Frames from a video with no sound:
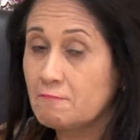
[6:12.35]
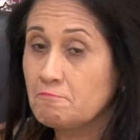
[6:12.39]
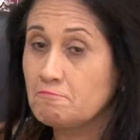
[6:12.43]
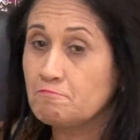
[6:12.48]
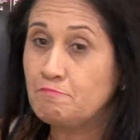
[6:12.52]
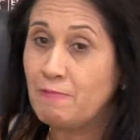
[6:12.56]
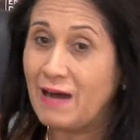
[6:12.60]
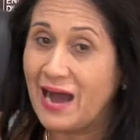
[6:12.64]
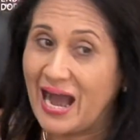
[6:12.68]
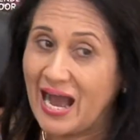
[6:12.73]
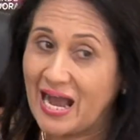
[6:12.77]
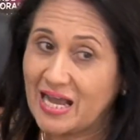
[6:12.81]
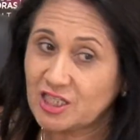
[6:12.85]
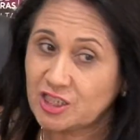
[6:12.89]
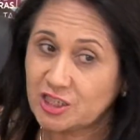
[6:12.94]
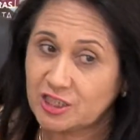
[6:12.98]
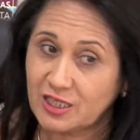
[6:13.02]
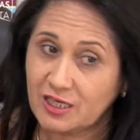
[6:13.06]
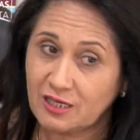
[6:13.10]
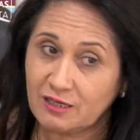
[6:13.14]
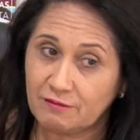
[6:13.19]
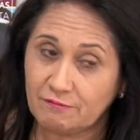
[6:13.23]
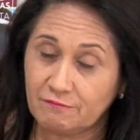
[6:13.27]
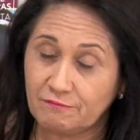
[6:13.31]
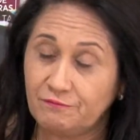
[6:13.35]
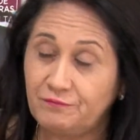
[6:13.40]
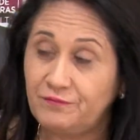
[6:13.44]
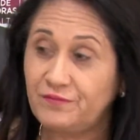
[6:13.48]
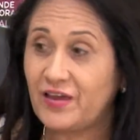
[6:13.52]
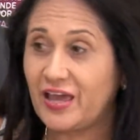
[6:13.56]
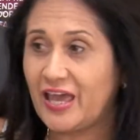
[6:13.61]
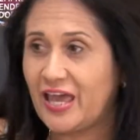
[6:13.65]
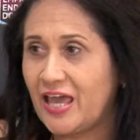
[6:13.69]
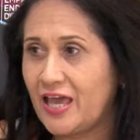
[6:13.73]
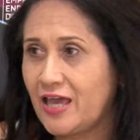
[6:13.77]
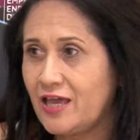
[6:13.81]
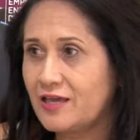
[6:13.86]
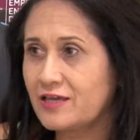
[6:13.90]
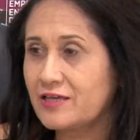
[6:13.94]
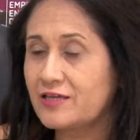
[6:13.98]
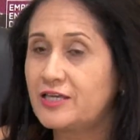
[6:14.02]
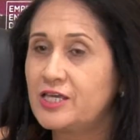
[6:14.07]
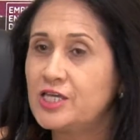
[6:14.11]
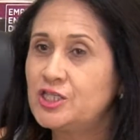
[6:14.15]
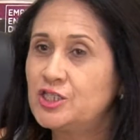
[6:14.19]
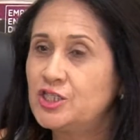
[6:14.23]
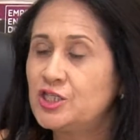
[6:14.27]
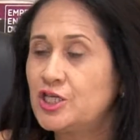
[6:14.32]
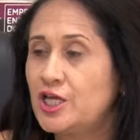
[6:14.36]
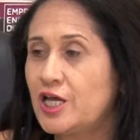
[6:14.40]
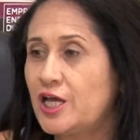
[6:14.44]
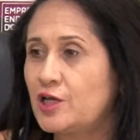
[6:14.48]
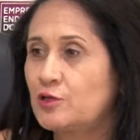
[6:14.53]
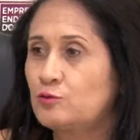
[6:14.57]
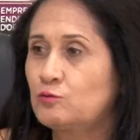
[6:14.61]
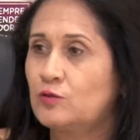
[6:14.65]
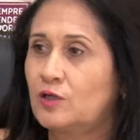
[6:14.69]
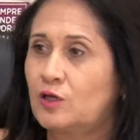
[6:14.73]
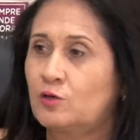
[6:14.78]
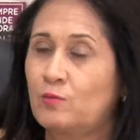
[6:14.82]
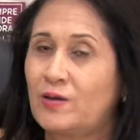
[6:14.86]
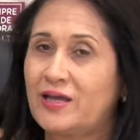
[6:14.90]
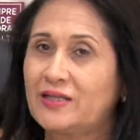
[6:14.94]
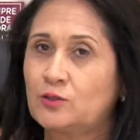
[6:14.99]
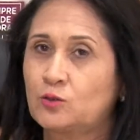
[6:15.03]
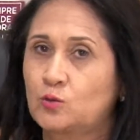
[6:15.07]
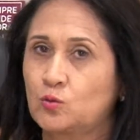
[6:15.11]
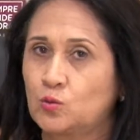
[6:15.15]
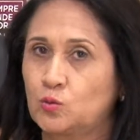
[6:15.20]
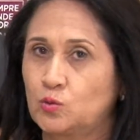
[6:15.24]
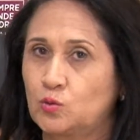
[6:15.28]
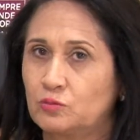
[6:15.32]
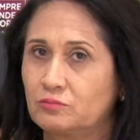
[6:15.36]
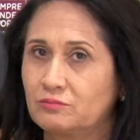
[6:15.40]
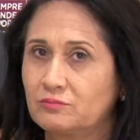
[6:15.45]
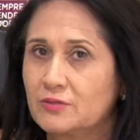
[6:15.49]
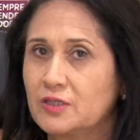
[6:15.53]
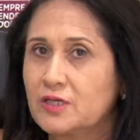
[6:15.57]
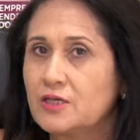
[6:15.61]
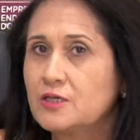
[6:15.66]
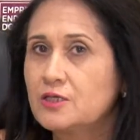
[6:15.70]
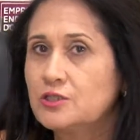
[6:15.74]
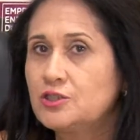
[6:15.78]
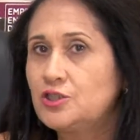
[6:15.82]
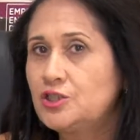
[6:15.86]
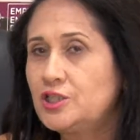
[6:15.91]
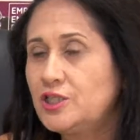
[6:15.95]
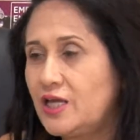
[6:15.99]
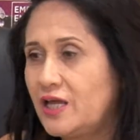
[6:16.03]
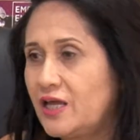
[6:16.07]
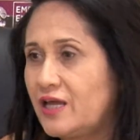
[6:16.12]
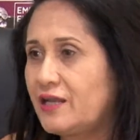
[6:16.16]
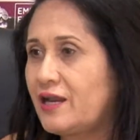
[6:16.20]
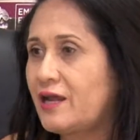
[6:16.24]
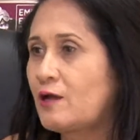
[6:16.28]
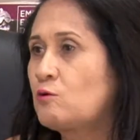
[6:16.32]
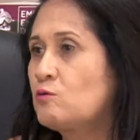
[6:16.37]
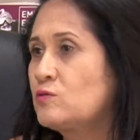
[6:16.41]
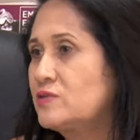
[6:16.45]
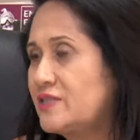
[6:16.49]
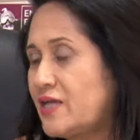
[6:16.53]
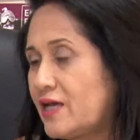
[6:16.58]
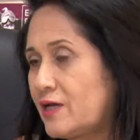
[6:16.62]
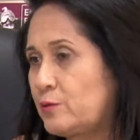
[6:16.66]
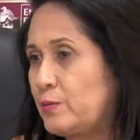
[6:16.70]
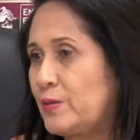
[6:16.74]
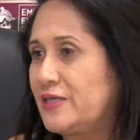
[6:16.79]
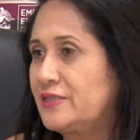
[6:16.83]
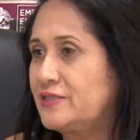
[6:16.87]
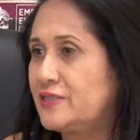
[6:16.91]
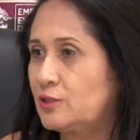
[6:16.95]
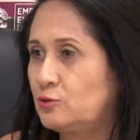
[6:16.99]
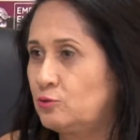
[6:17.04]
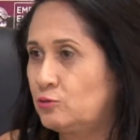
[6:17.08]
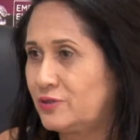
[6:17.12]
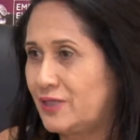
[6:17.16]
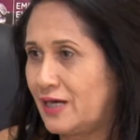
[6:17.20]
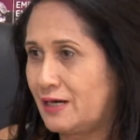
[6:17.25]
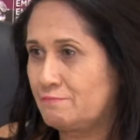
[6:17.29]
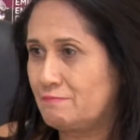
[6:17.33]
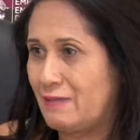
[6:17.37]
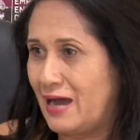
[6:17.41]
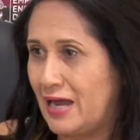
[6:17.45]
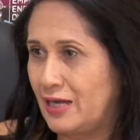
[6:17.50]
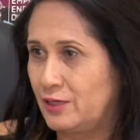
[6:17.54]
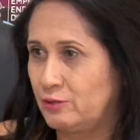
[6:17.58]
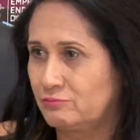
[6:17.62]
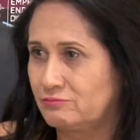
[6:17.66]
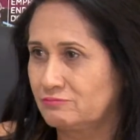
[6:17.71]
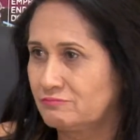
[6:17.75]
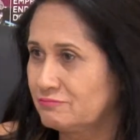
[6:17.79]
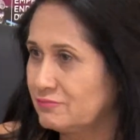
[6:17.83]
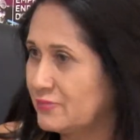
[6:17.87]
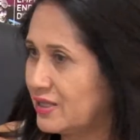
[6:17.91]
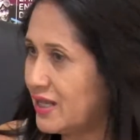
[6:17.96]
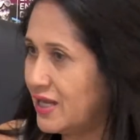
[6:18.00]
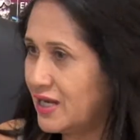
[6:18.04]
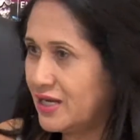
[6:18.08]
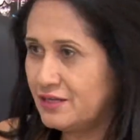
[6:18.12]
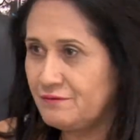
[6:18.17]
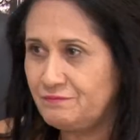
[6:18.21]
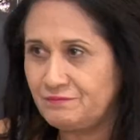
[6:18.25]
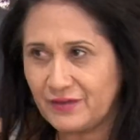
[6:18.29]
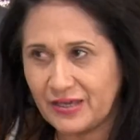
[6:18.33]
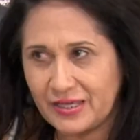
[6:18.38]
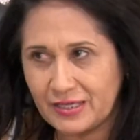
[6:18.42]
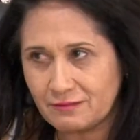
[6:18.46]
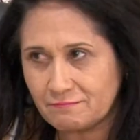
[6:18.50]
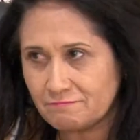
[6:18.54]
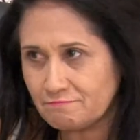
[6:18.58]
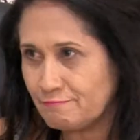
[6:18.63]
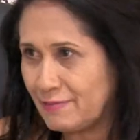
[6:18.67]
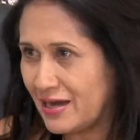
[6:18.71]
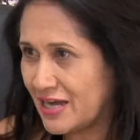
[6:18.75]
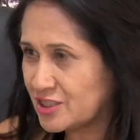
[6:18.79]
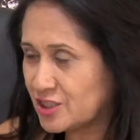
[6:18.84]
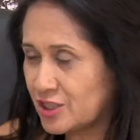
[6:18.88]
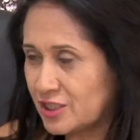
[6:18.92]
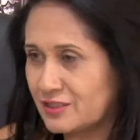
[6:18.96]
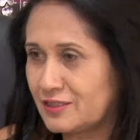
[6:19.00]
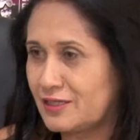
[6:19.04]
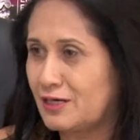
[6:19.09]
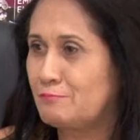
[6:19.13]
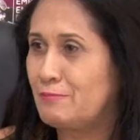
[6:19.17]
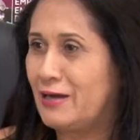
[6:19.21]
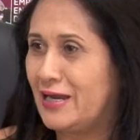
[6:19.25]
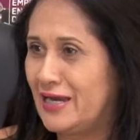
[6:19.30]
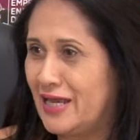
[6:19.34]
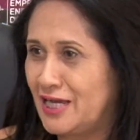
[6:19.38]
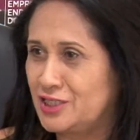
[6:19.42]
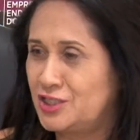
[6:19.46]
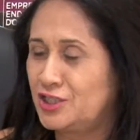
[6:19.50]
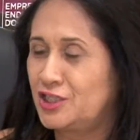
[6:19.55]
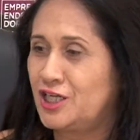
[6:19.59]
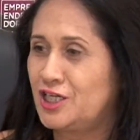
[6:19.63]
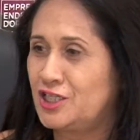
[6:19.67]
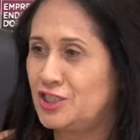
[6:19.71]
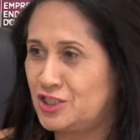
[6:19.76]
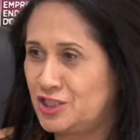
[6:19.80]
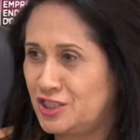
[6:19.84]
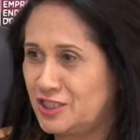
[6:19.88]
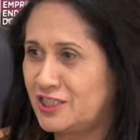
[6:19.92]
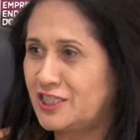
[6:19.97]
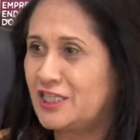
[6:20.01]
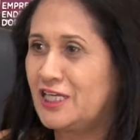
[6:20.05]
Basta ver que dinheiro não é tudo dinheiro é consequência do trabalho. Ele vem. Basta trabalhar direitinho